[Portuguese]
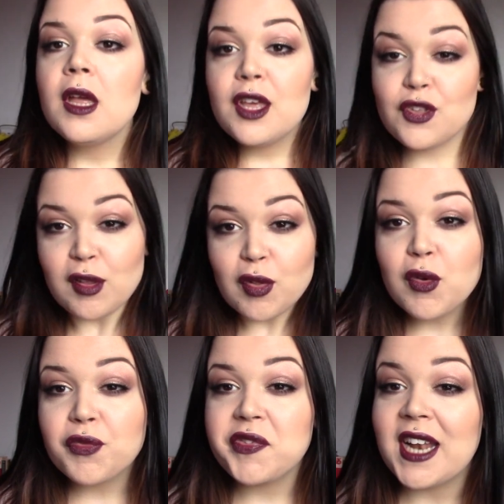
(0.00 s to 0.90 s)
Este é o
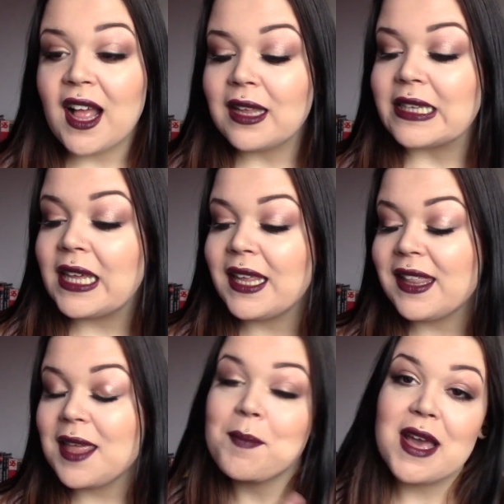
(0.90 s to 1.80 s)
look final da,
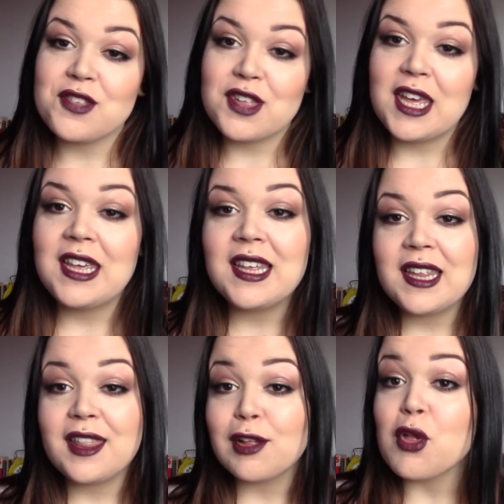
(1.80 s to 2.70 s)
da imagem
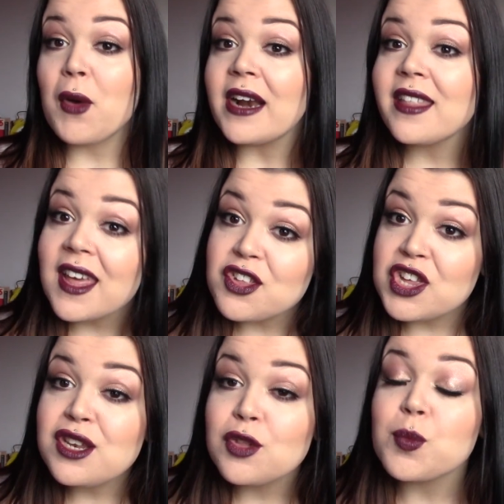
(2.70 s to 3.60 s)
uh, da Khloe
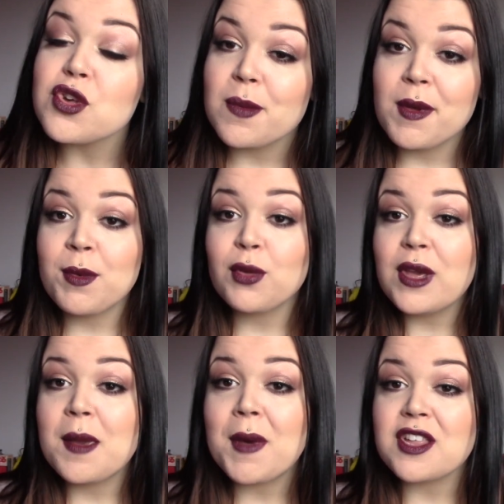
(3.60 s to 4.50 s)
Kardashian. e depois também meto
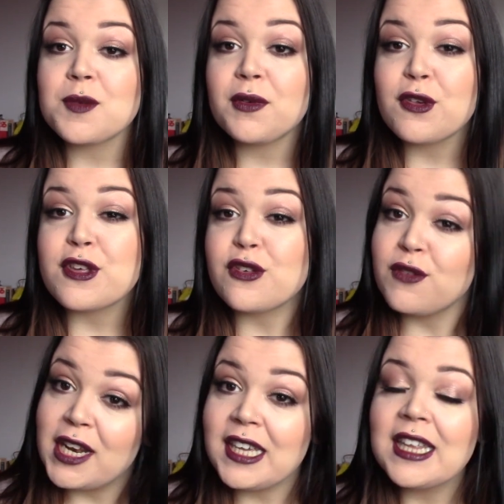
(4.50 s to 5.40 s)
aí a imagem para vocês verem.